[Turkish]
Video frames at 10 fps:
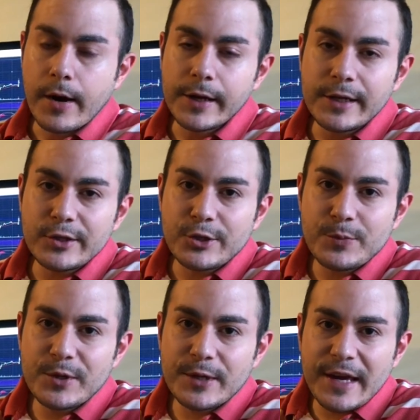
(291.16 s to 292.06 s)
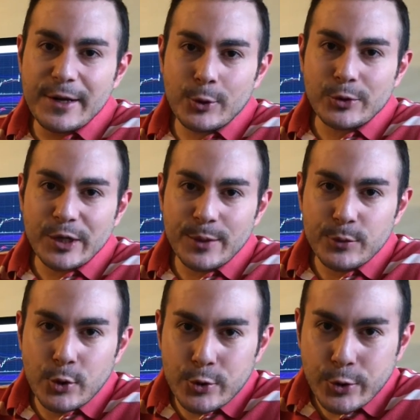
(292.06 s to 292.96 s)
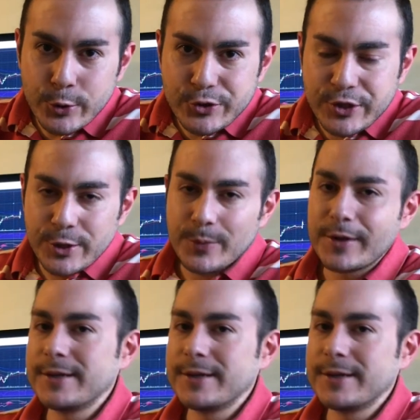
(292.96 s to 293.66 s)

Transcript: Hani şimdi eğri oturalım doğru konuşalım.